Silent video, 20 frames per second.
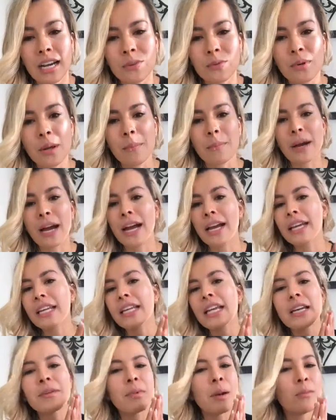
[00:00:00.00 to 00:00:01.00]
crear una
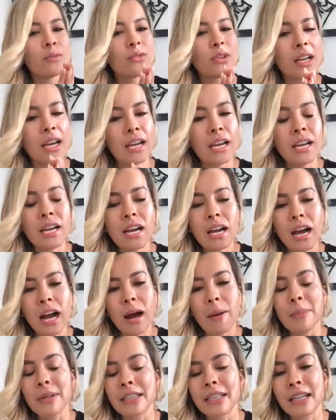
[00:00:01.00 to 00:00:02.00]
página y vamos a,
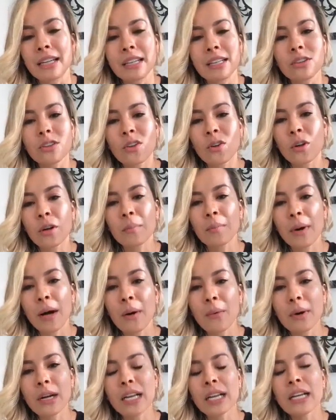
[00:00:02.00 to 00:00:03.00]
a meterle todo el
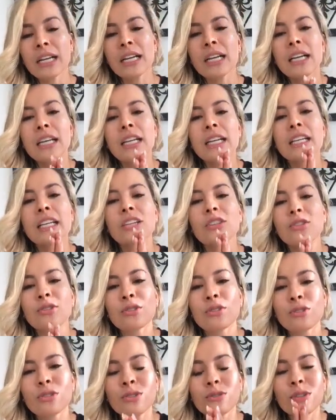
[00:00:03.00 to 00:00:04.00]
power. Y
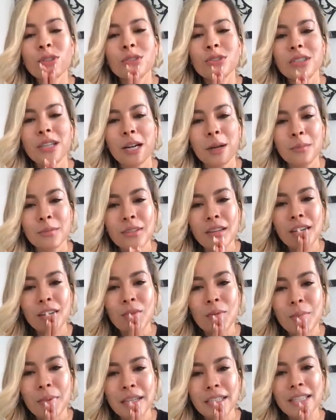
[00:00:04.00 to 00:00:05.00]
nosotros cuando llegamos a
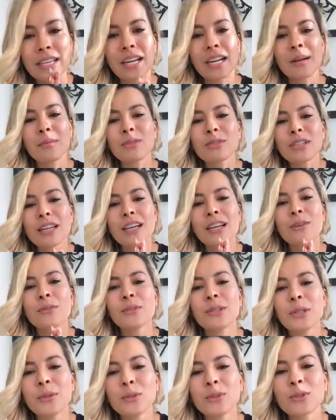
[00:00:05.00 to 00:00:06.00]
la compañía éramos
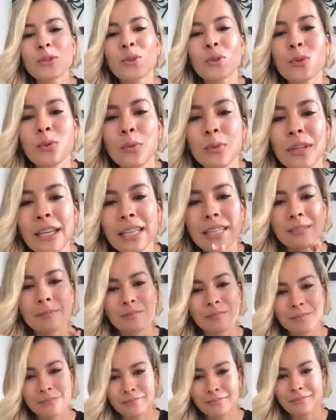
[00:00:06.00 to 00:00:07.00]
ejecutivos
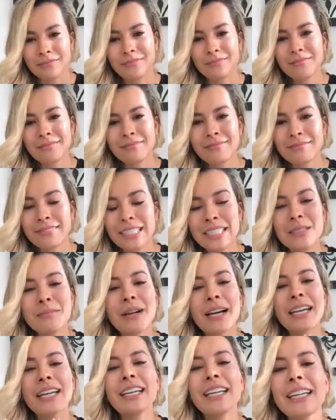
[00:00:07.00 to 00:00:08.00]
rubí,
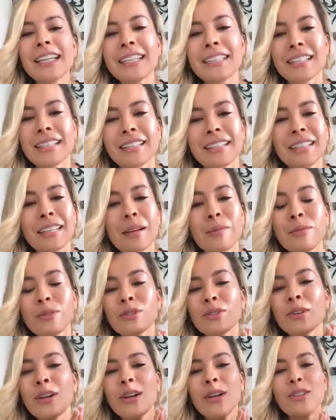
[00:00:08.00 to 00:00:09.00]
Imagínense,
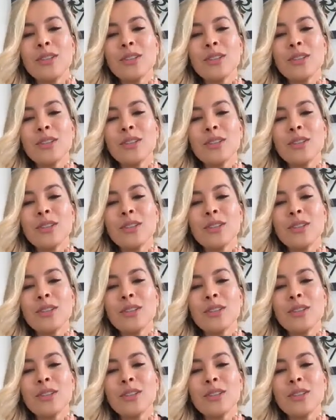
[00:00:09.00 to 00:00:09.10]
teníamos,